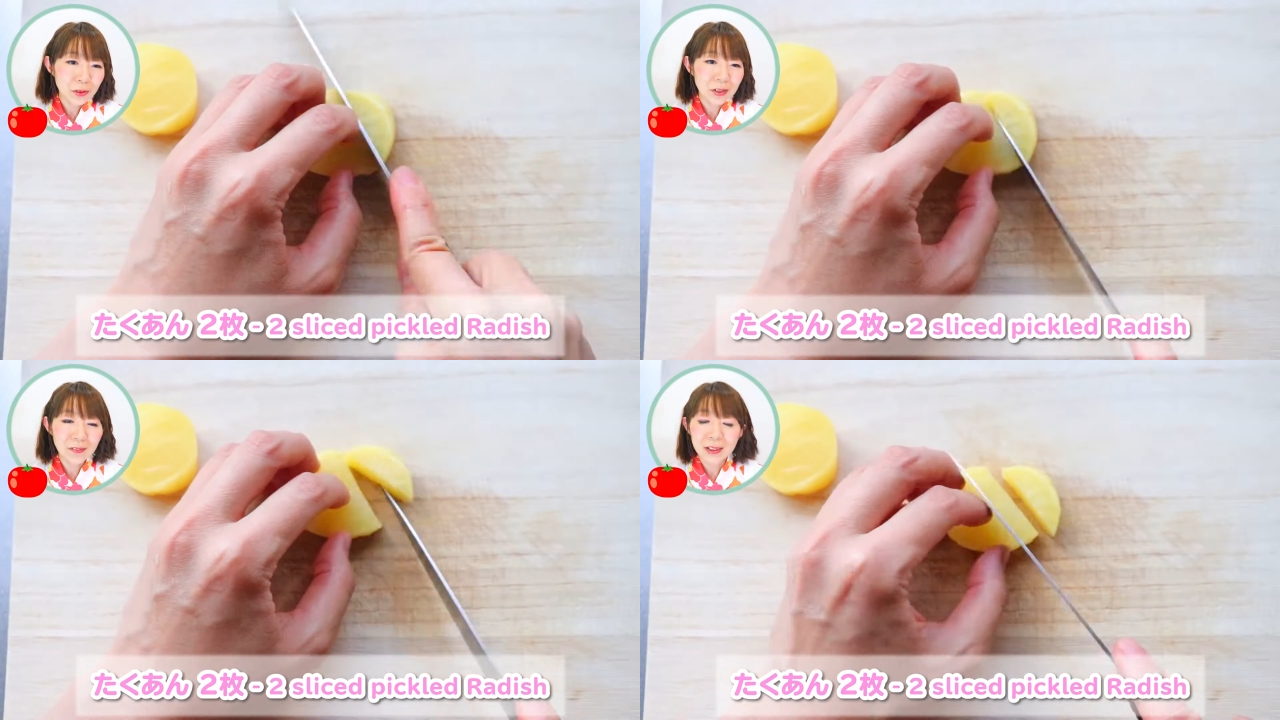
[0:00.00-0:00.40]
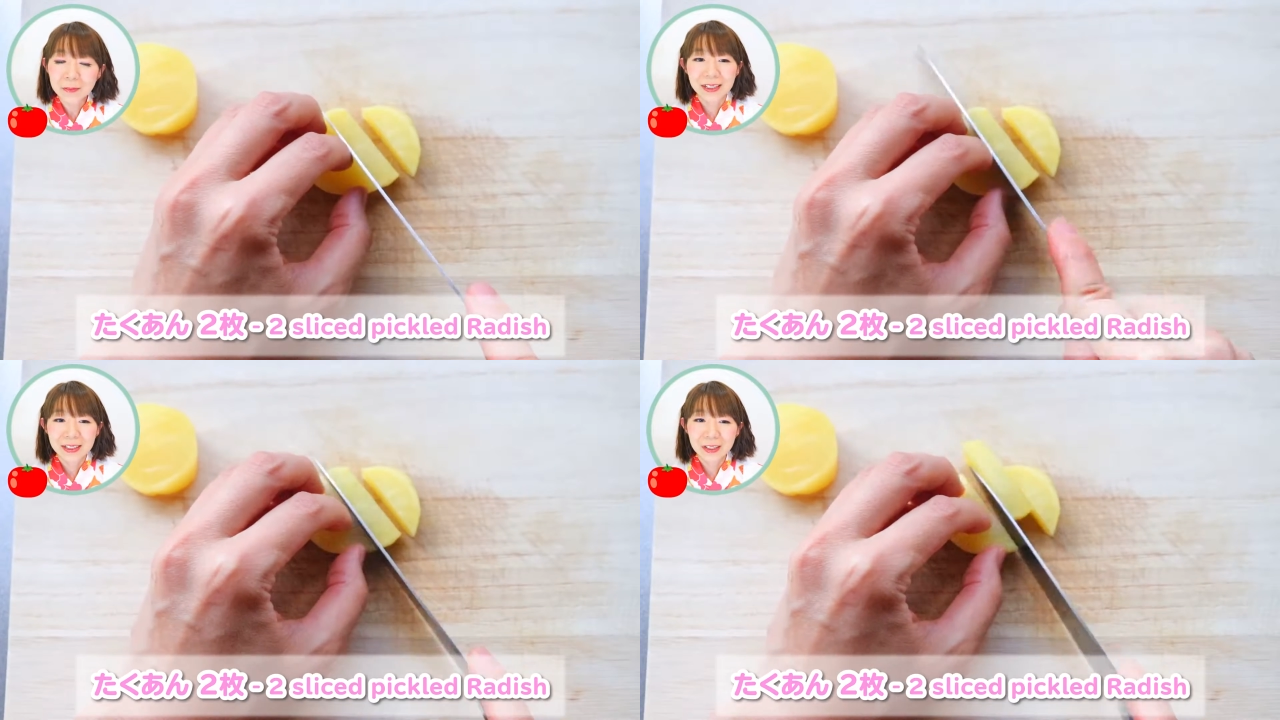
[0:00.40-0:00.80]
これは
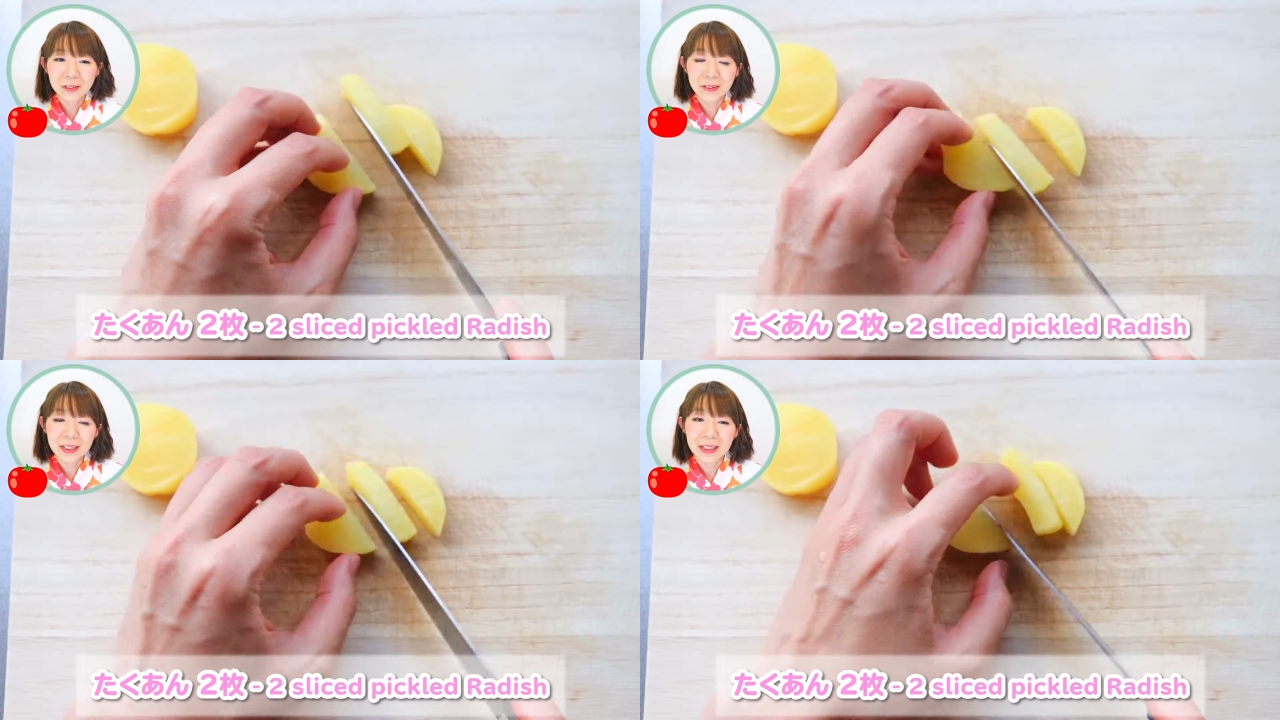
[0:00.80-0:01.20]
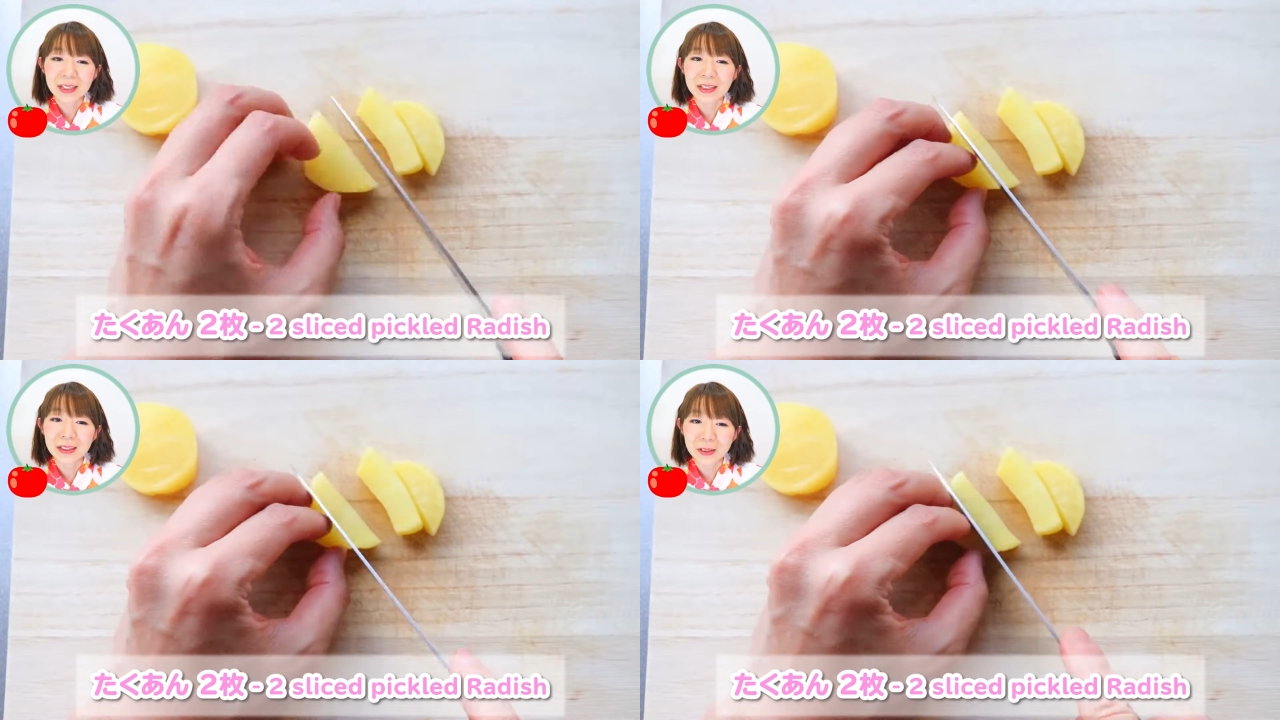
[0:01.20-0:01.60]
たくあんな
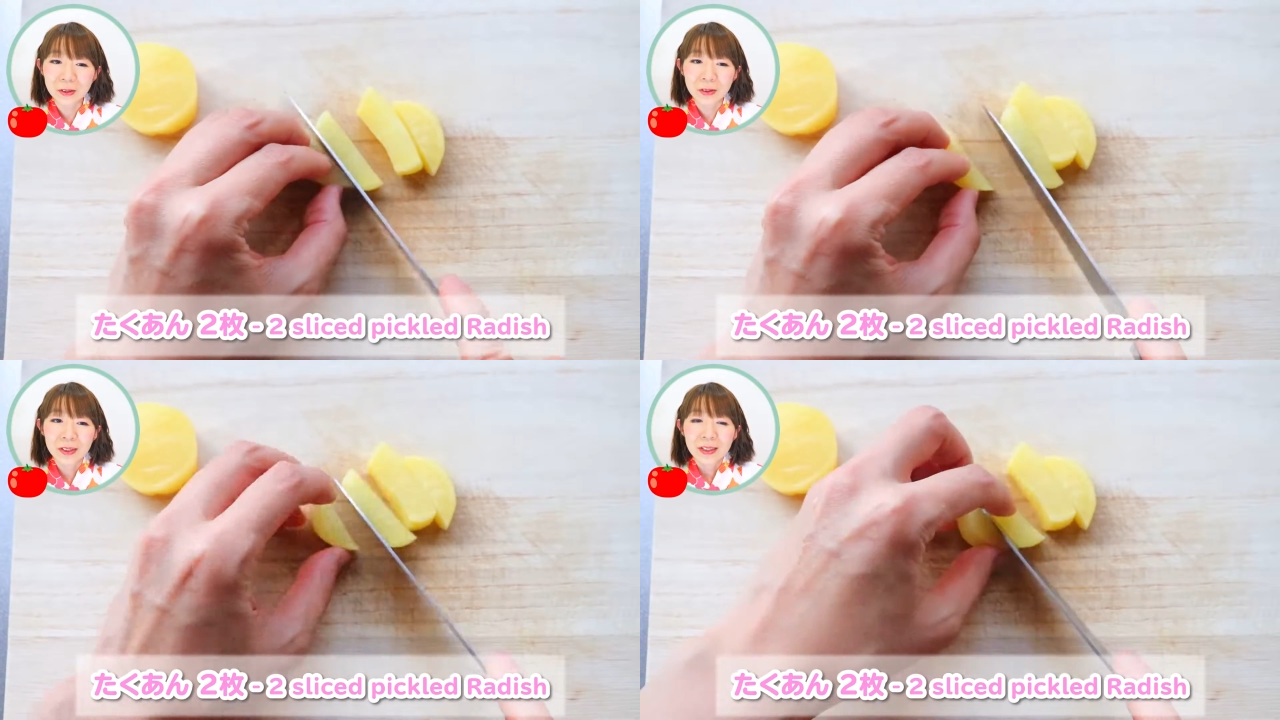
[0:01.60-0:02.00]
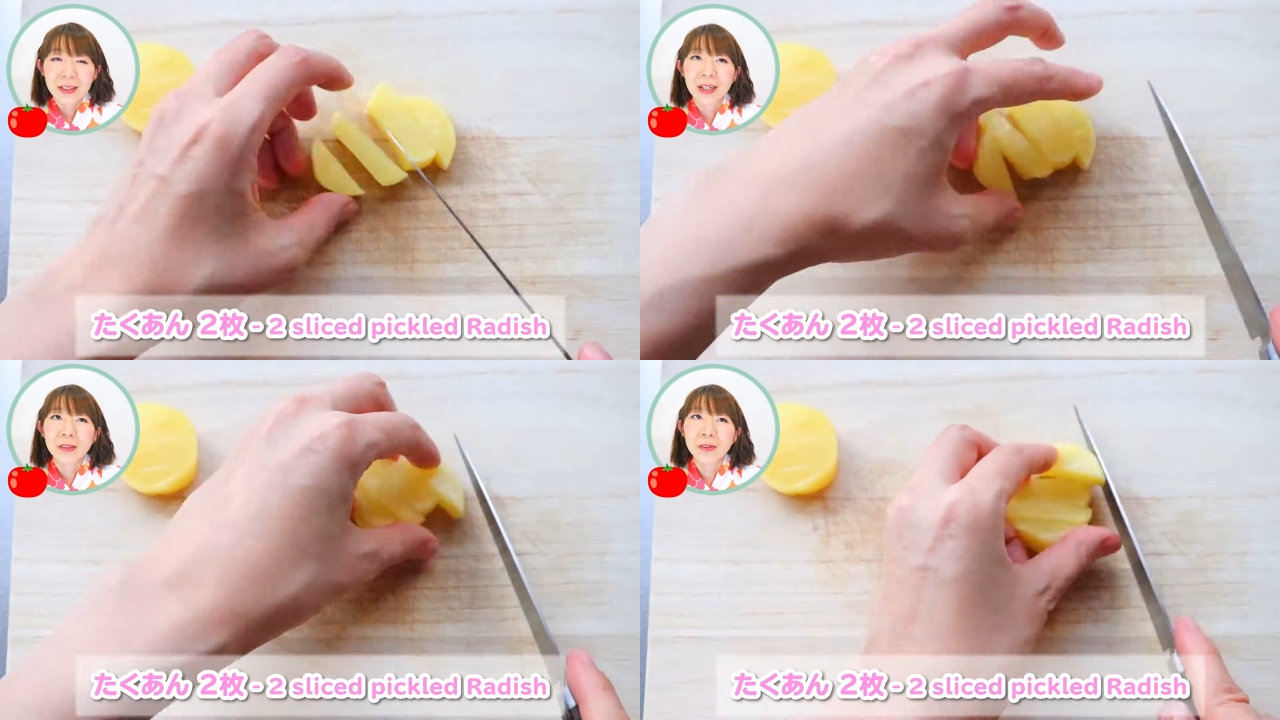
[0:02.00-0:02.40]
んですけど
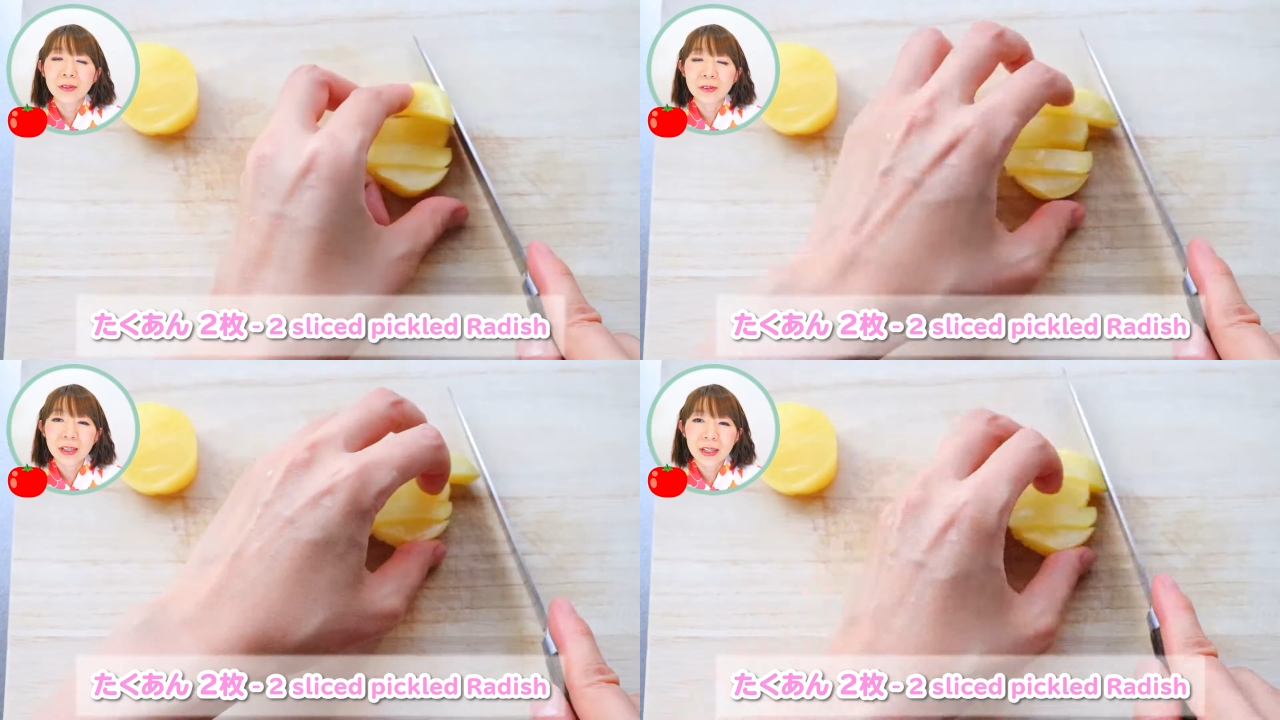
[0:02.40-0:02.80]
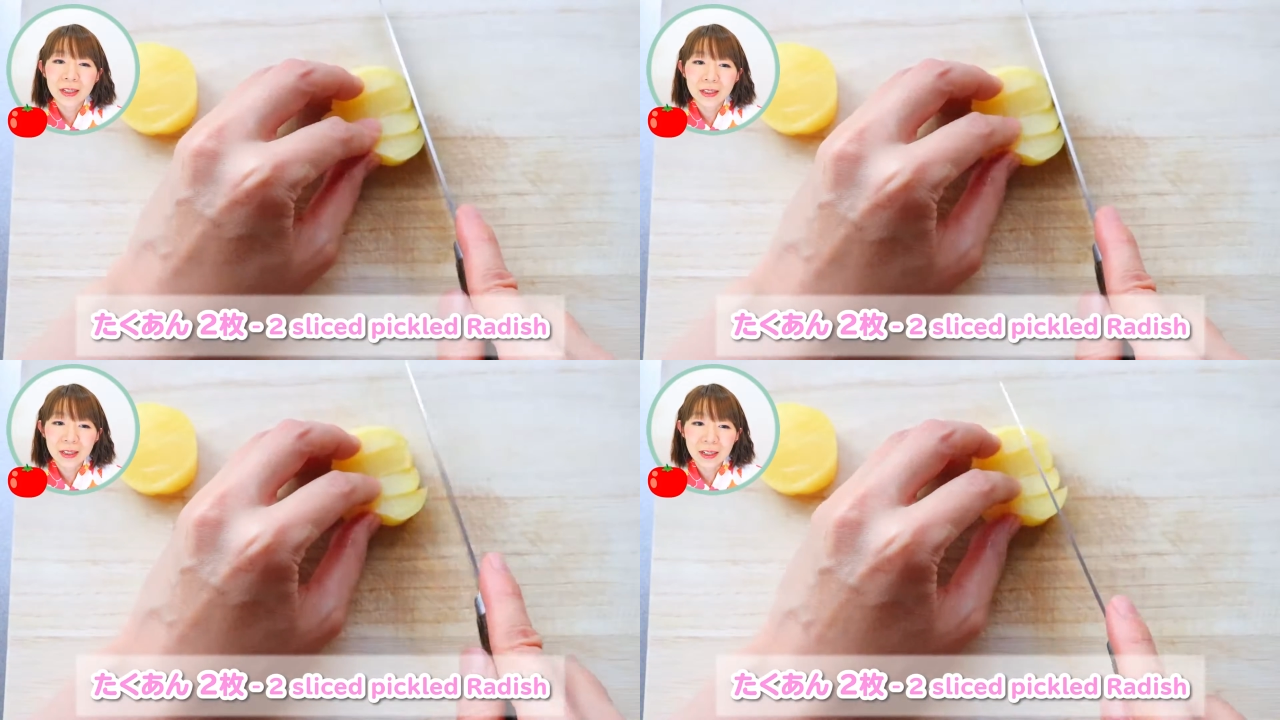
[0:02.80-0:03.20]
あのだ
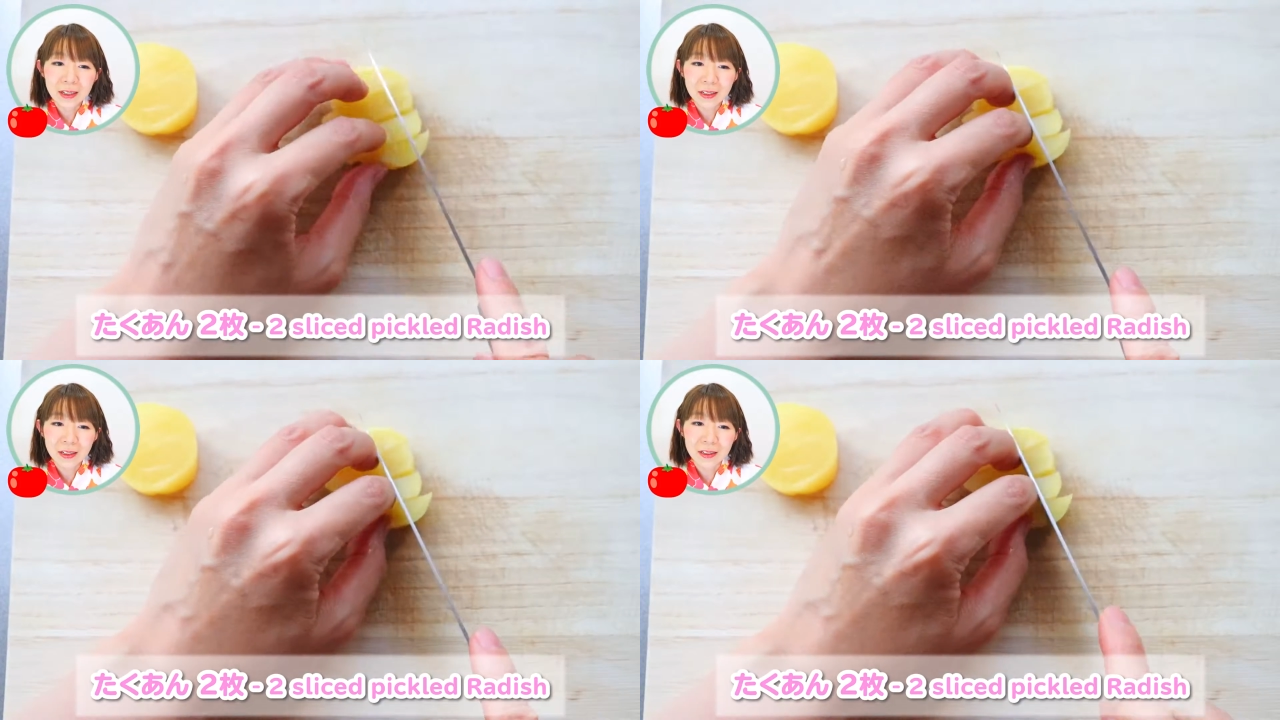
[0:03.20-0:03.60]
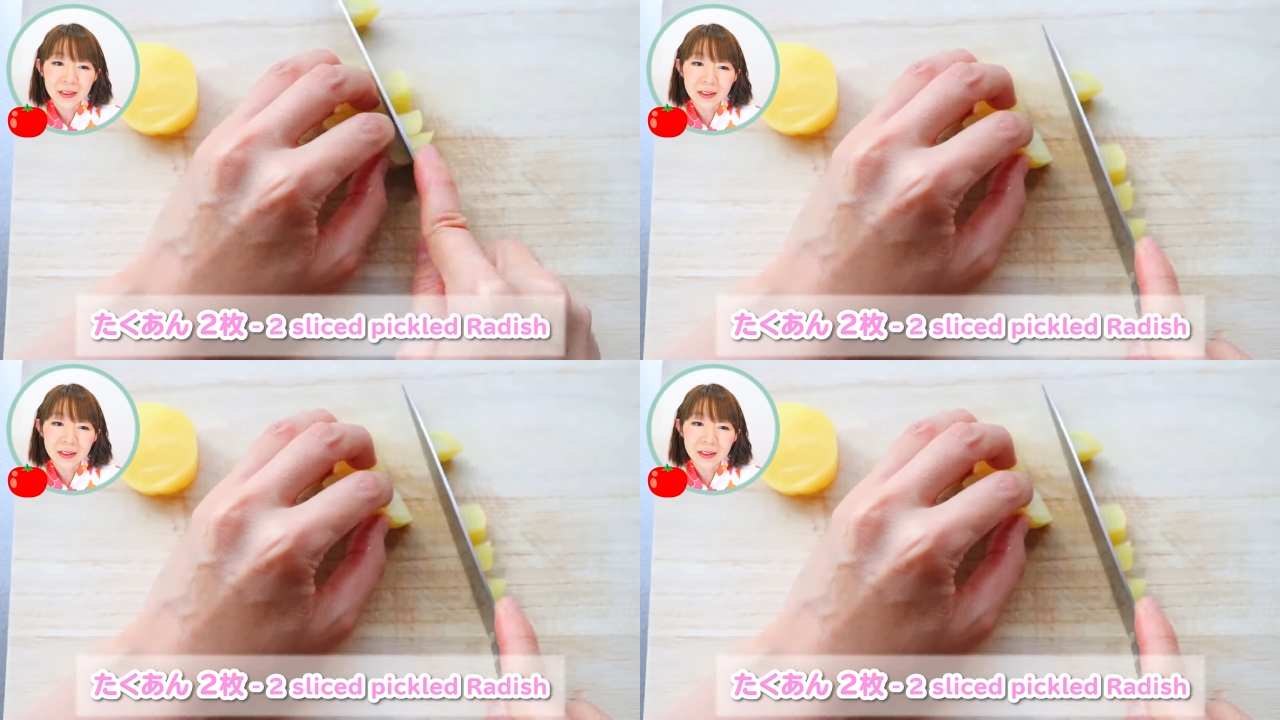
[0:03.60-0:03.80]
いたい